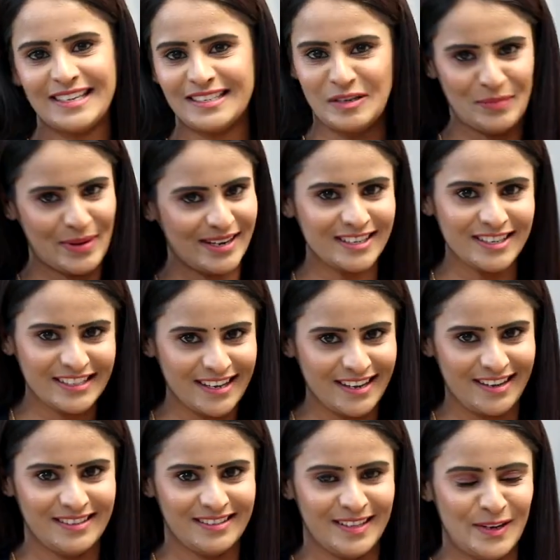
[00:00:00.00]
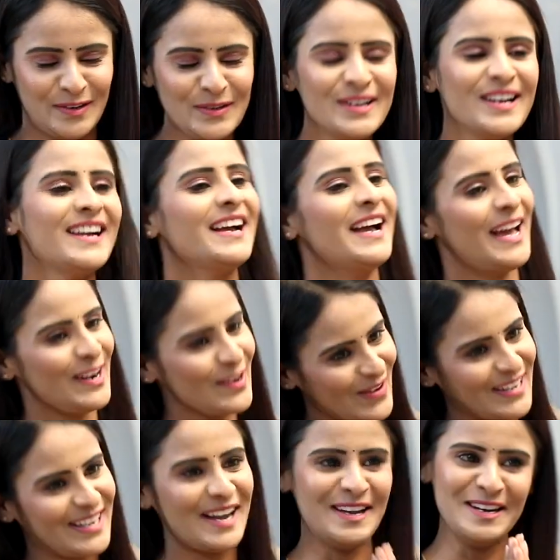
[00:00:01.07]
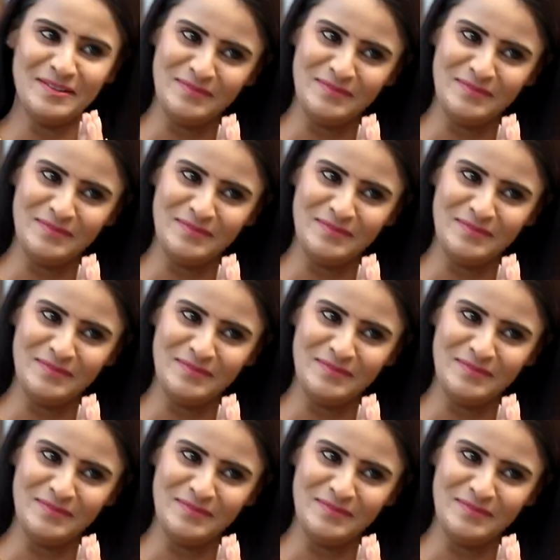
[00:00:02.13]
గెస్ట్ని పరిచయం చేసేస్తాను హలో అక్క